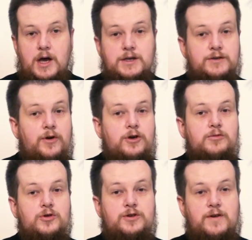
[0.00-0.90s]
Swoim
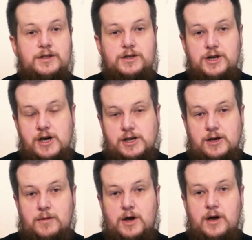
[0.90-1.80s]

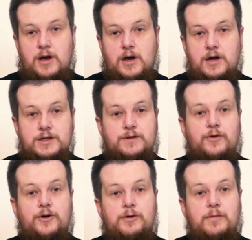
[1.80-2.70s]
doświadczeniem,
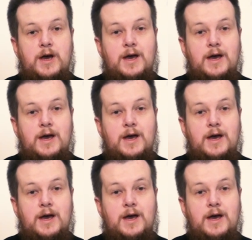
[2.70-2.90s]
swoim